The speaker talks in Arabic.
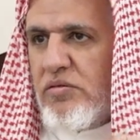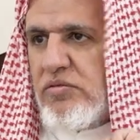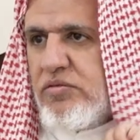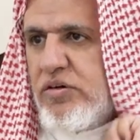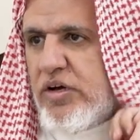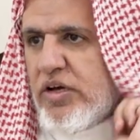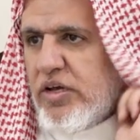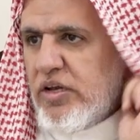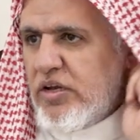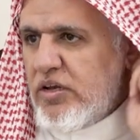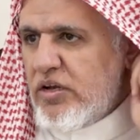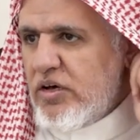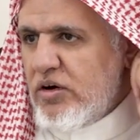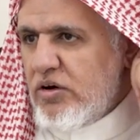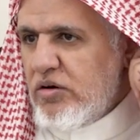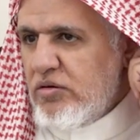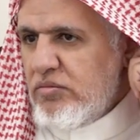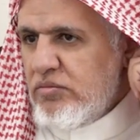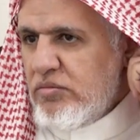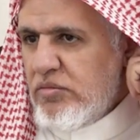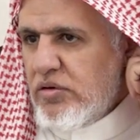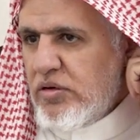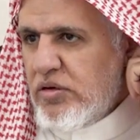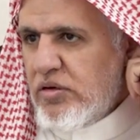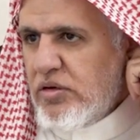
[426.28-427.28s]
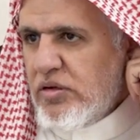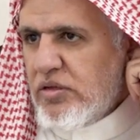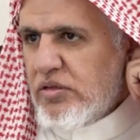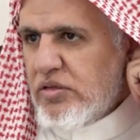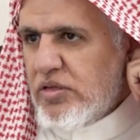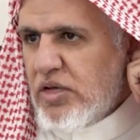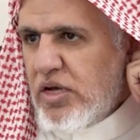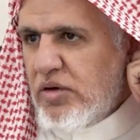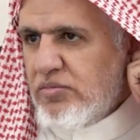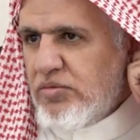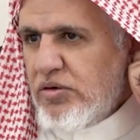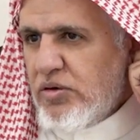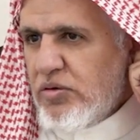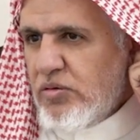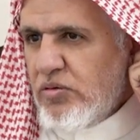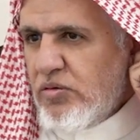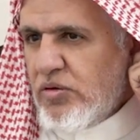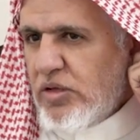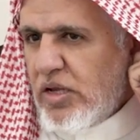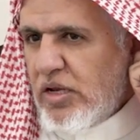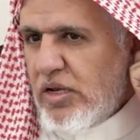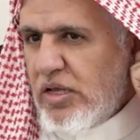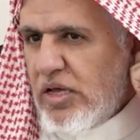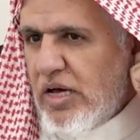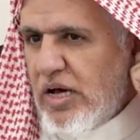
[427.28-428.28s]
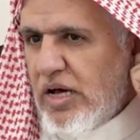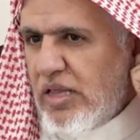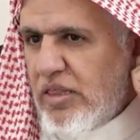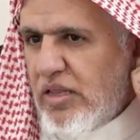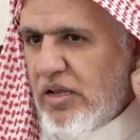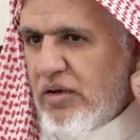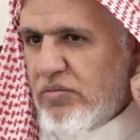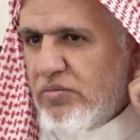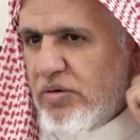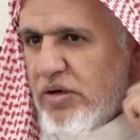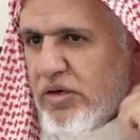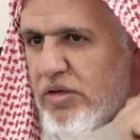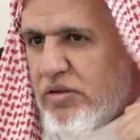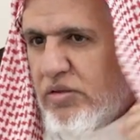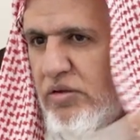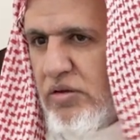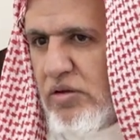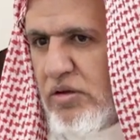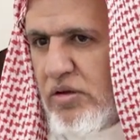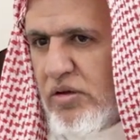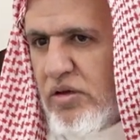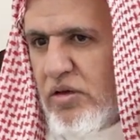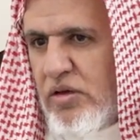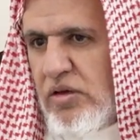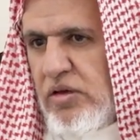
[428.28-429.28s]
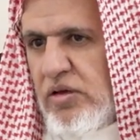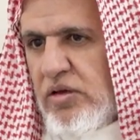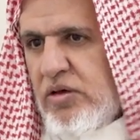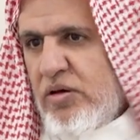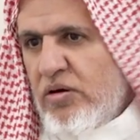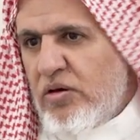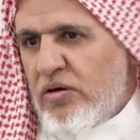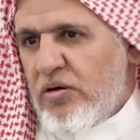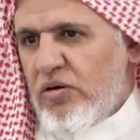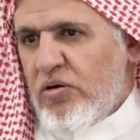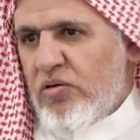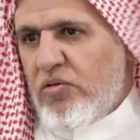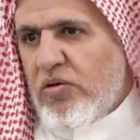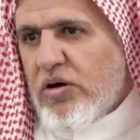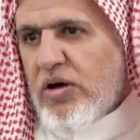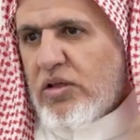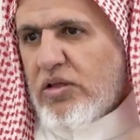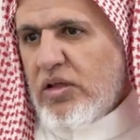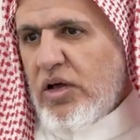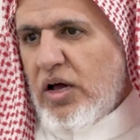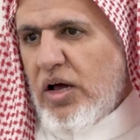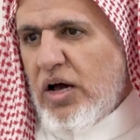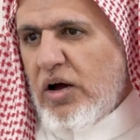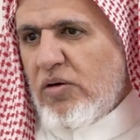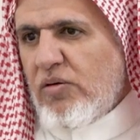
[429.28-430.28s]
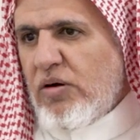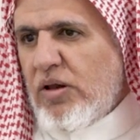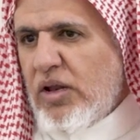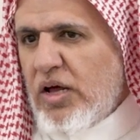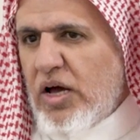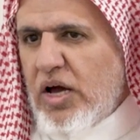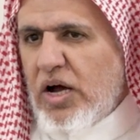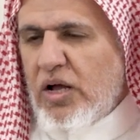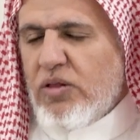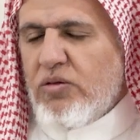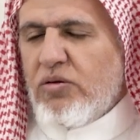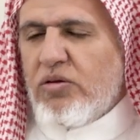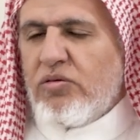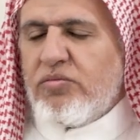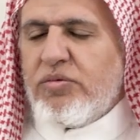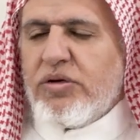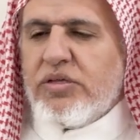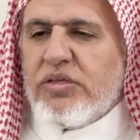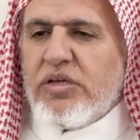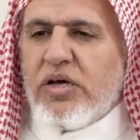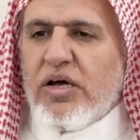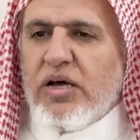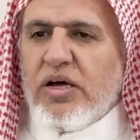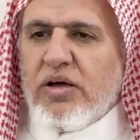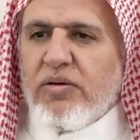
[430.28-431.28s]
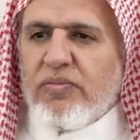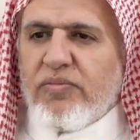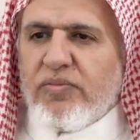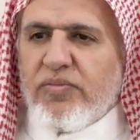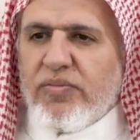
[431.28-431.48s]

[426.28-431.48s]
فإنهم تابعون لهذا البيت وقد حاول أهل البدع